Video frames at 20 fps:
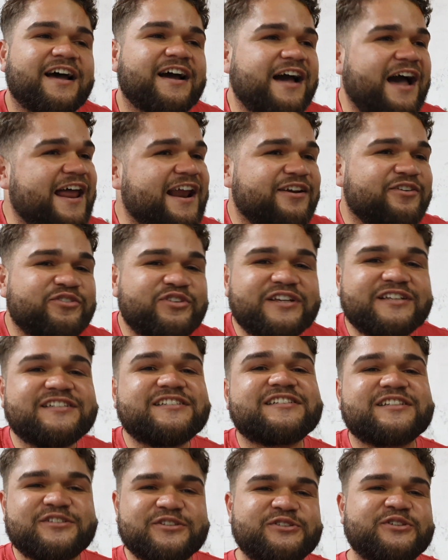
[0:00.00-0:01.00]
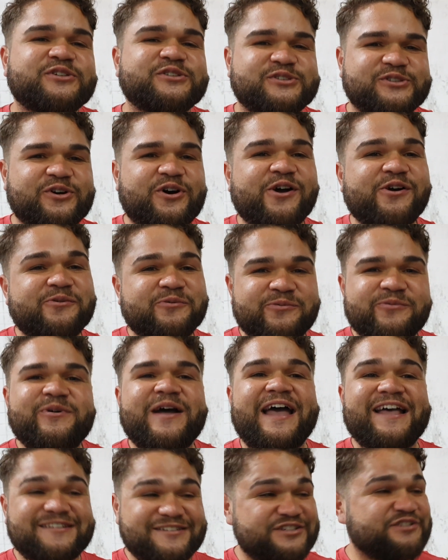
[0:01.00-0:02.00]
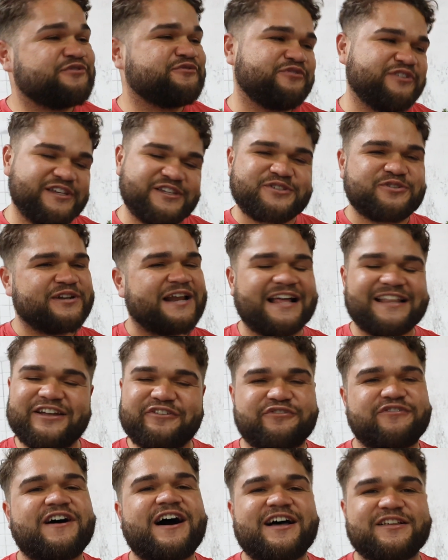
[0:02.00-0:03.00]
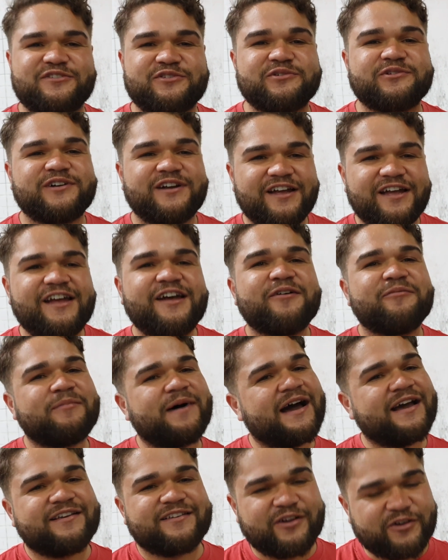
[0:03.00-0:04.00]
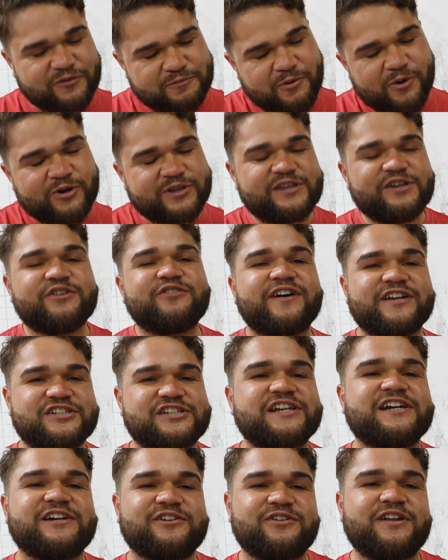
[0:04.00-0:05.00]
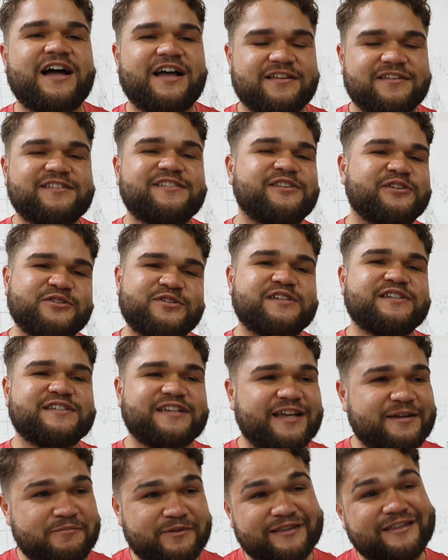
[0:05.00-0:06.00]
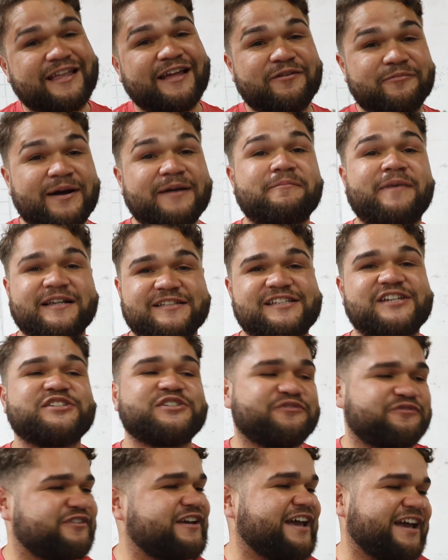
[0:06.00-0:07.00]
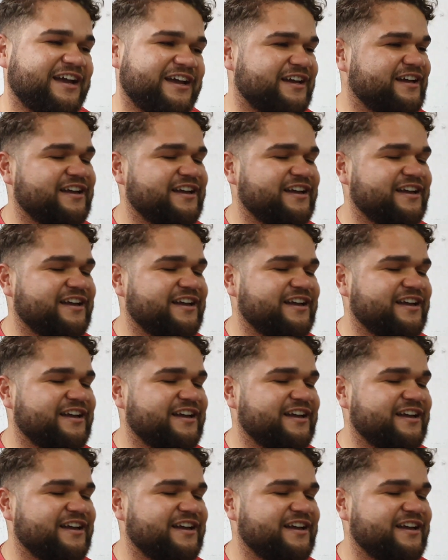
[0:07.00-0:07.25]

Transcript: Cara, não desista do seu sonho, é difícil, nada é fácil, mas aos pouquinhos vai chegando lá, se Deus quiser. E é tá gratificante, né? Fé,